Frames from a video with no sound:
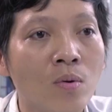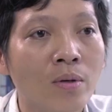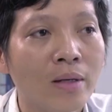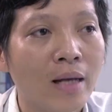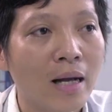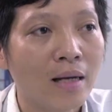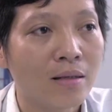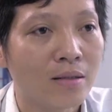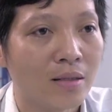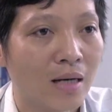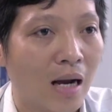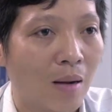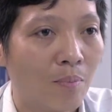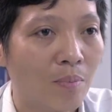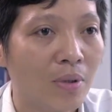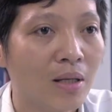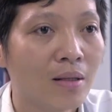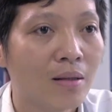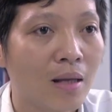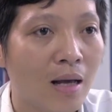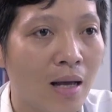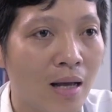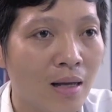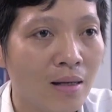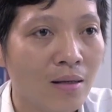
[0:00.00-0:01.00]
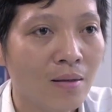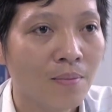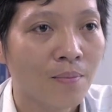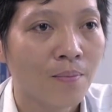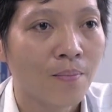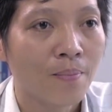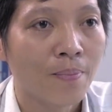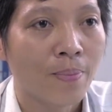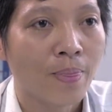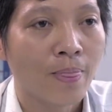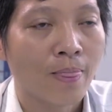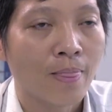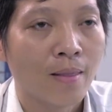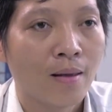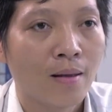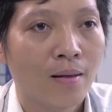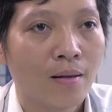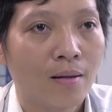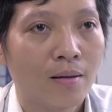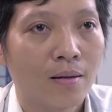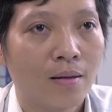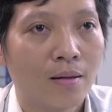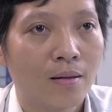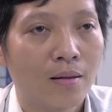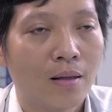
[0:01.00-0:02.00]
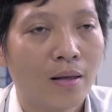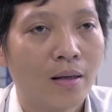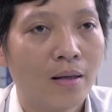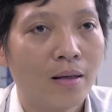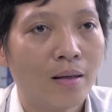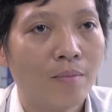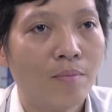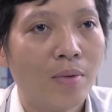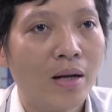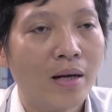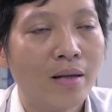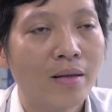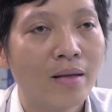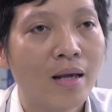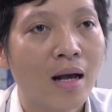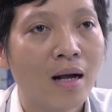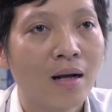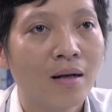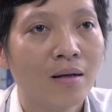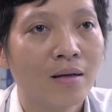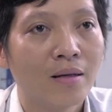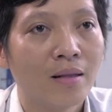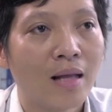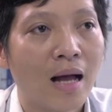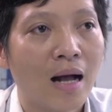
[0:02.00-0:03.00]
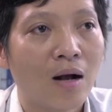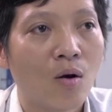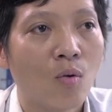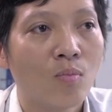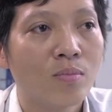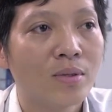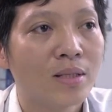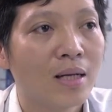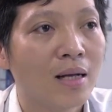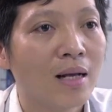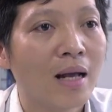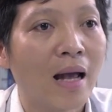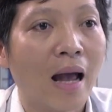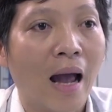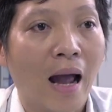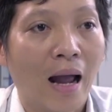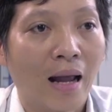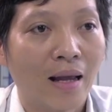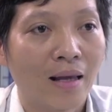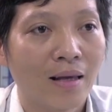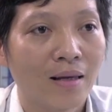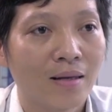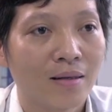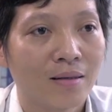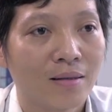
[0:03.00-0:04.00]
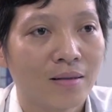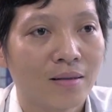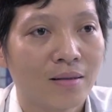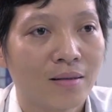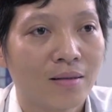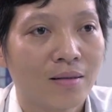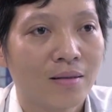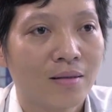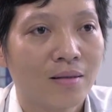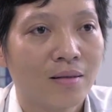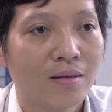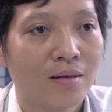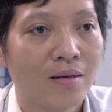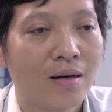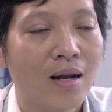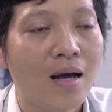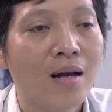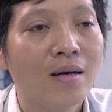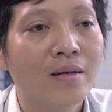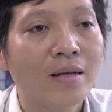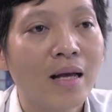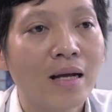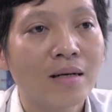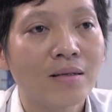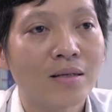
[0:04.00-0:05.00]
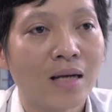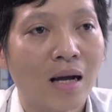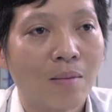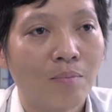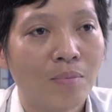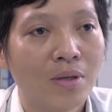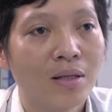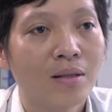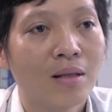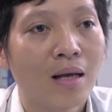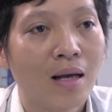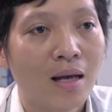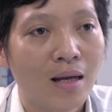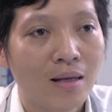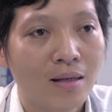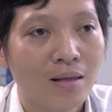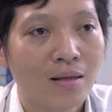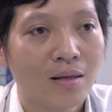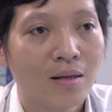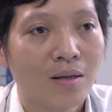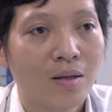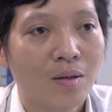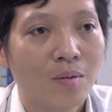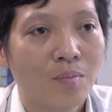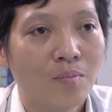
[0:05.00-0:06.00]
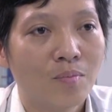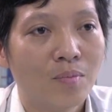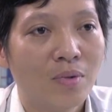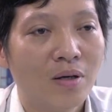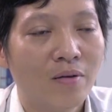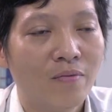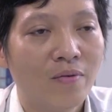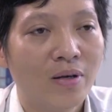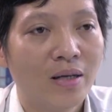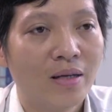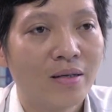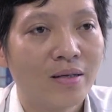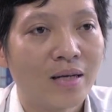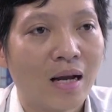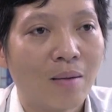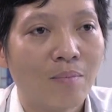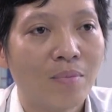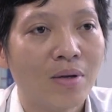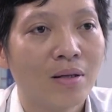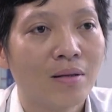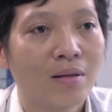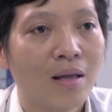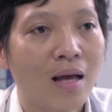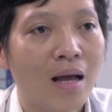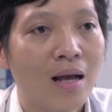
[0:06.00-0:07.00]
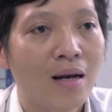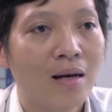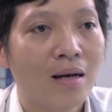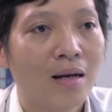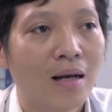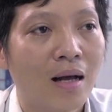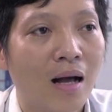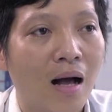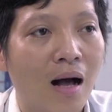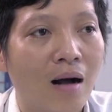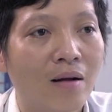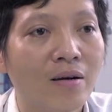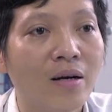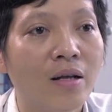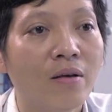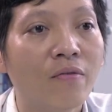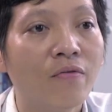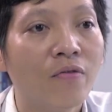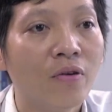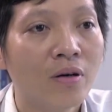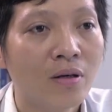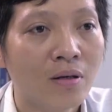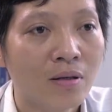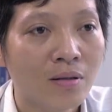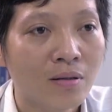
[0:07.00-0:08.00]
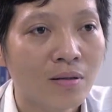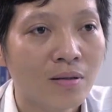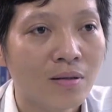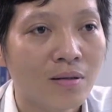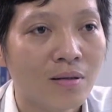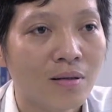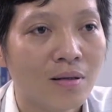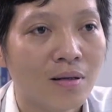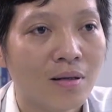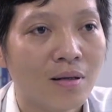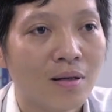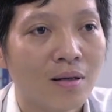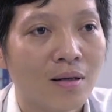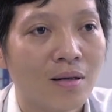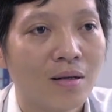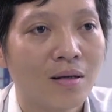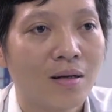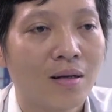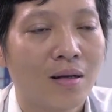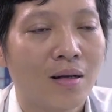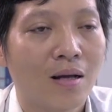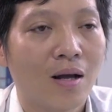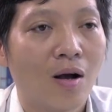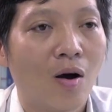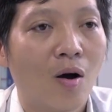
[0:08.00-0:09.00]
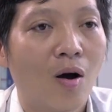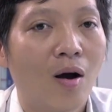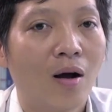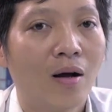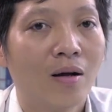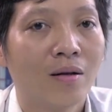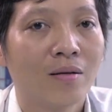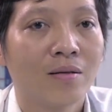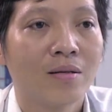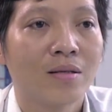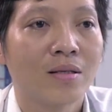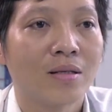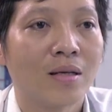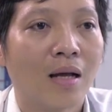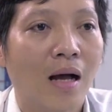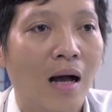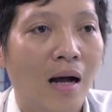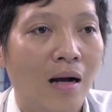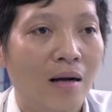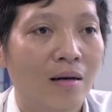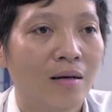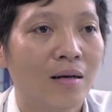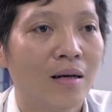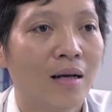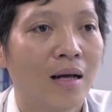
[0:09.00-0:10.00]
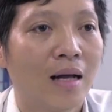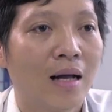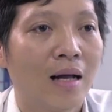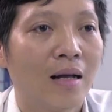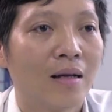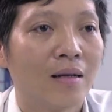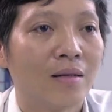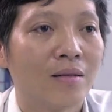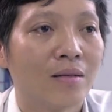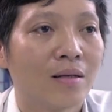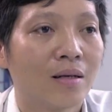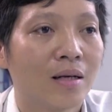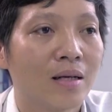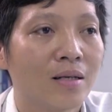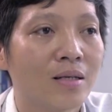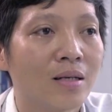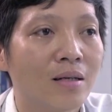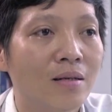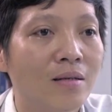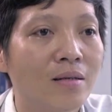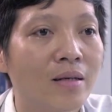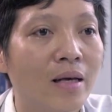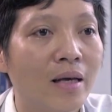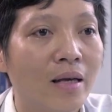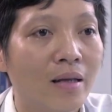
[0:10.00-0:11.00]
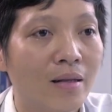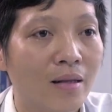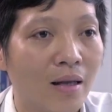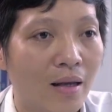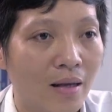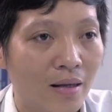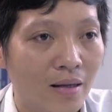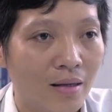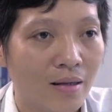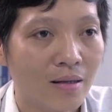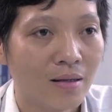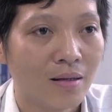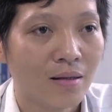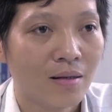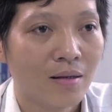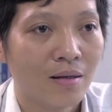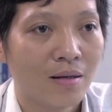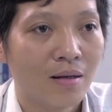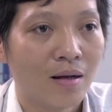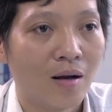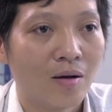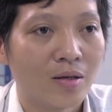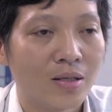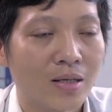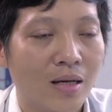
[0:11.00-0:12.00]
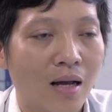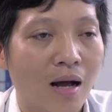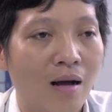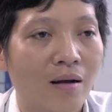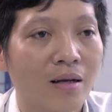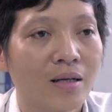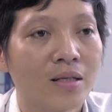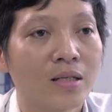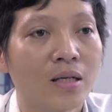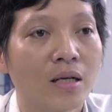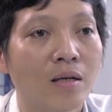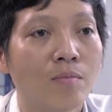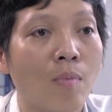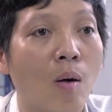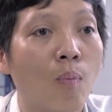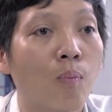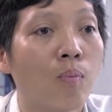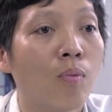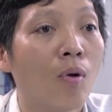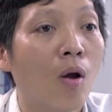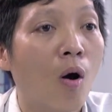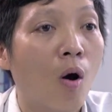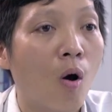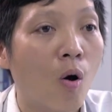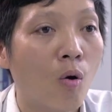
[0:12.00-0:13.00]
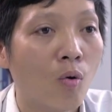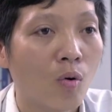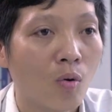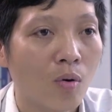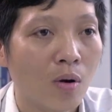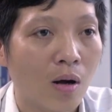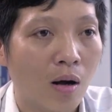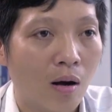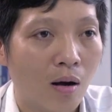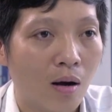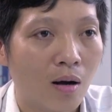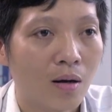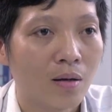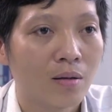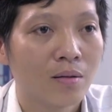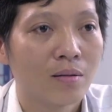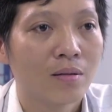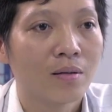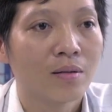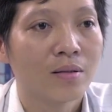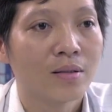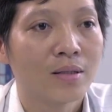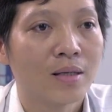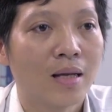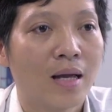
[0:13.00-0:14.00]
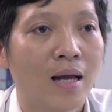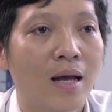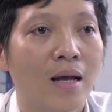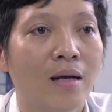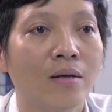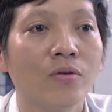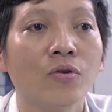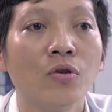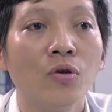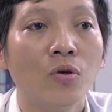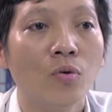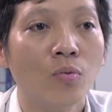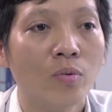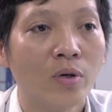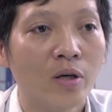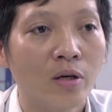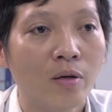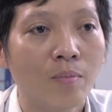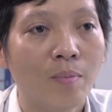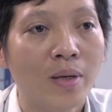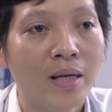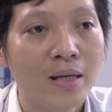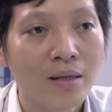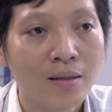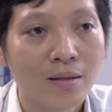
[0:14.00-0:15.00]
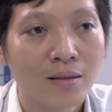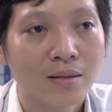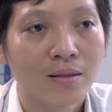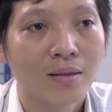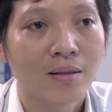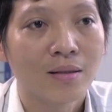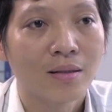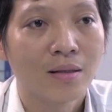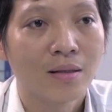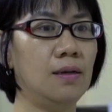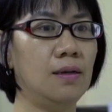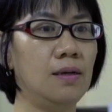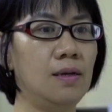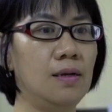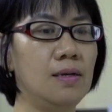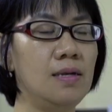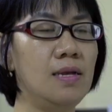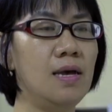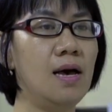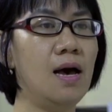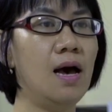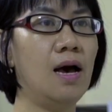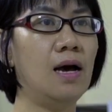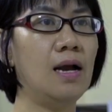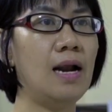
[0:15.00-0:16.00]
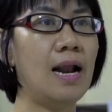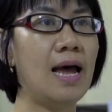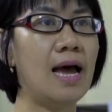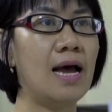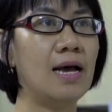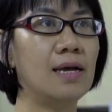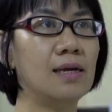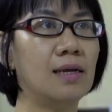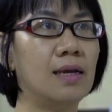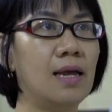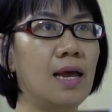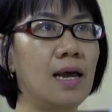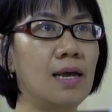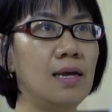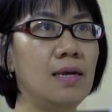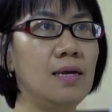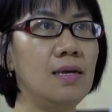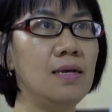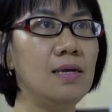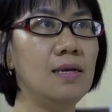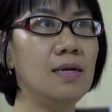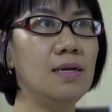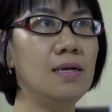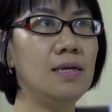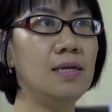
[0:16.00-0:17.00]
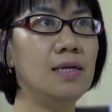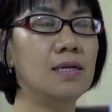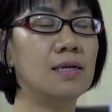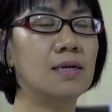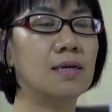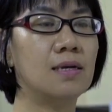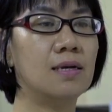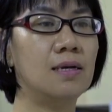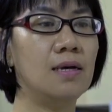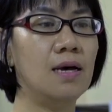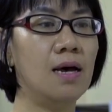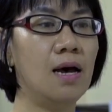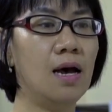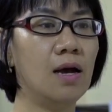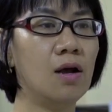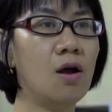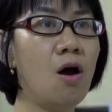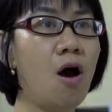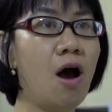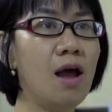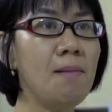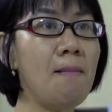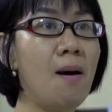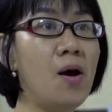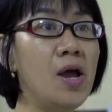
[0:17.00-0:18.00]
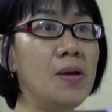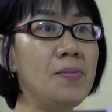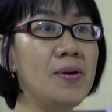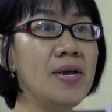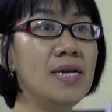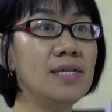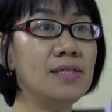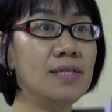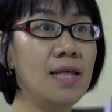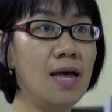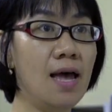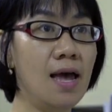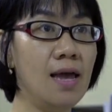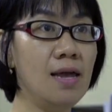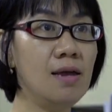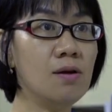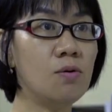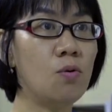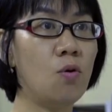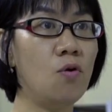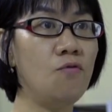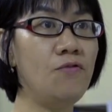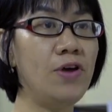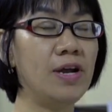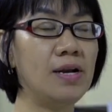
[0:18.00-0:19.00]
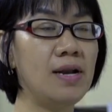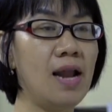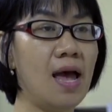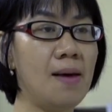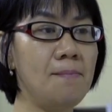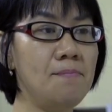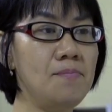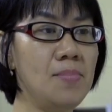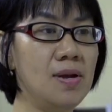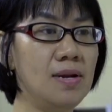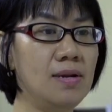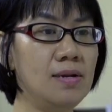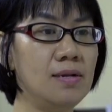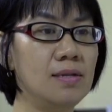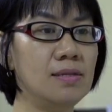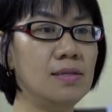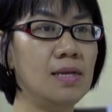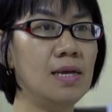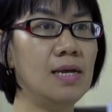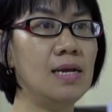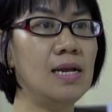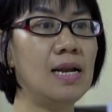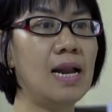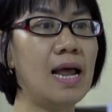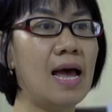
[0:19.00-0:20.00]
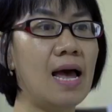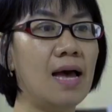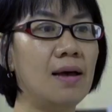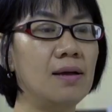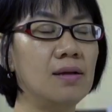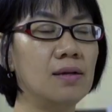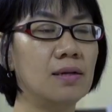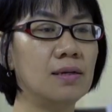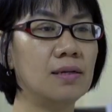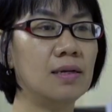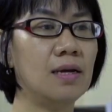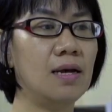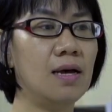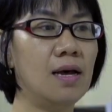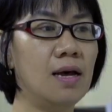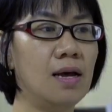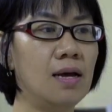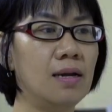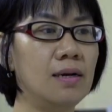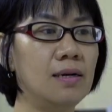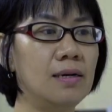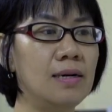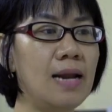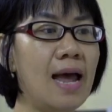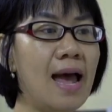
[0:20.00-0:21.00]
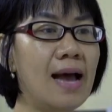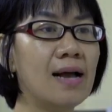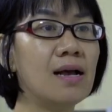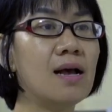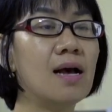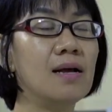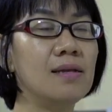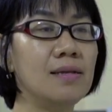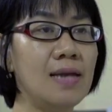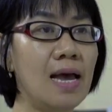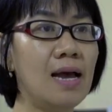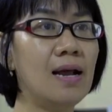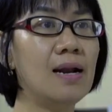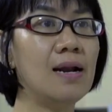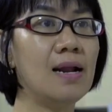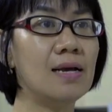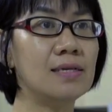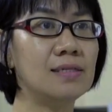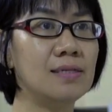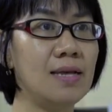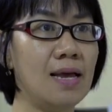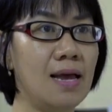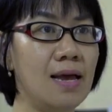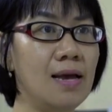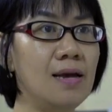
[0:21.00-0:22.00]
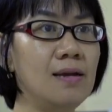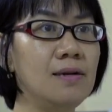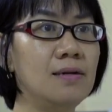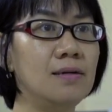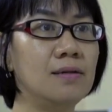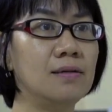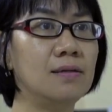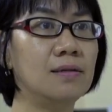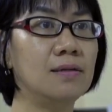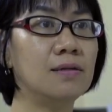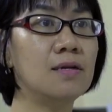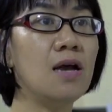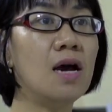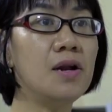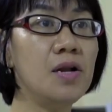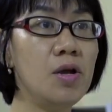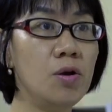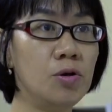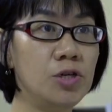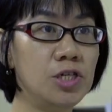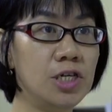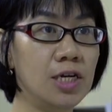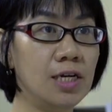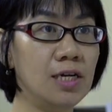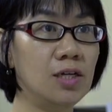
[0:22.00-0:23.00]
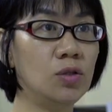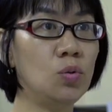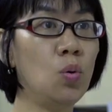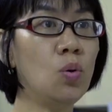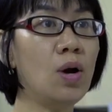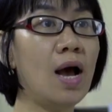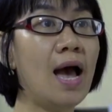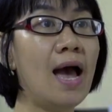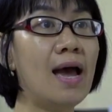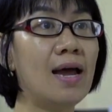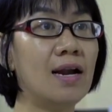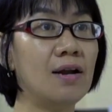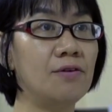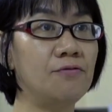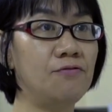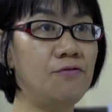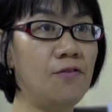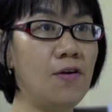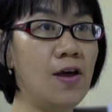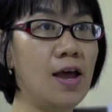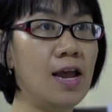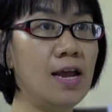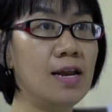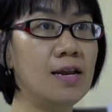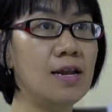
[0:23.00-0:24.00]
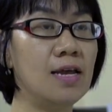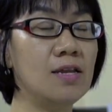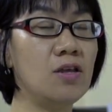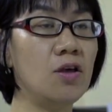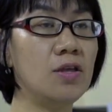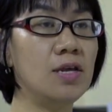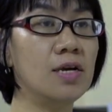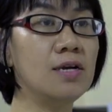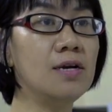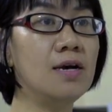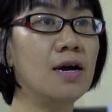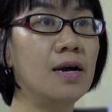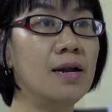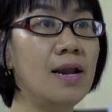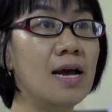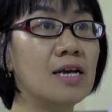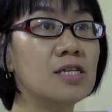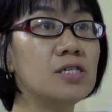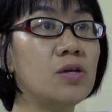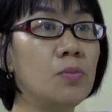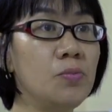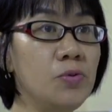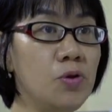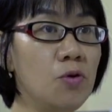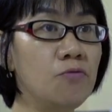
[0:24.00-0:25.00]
xuống các trạm y tế uh, thì bệnh nhân người ta cũng sẽ ngại đến các trạm y tế bởi vì trạm y tế là ở địa phương à, họ sợ là cái sự kỳ thị họ sợ cái sự bộc lộ của họ à, sẽ nhiều người biết hiện giờ là cái Ờ, gói bảo hiểm y tế của Việt Nam mình thì là uh, đang cân nhắc là sẽ cho điều trị thuốc ARV để cho những người đang sống